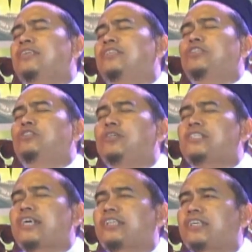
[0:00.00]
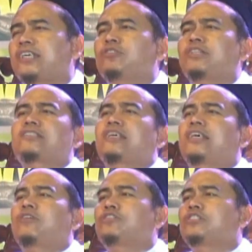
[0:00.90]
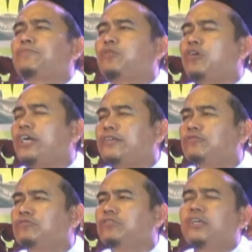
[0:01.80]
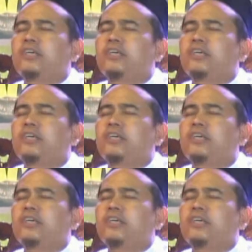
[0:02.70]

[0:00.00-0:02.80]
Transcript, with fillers: nek duit duit saya ketemu tak sepuluh 10.000,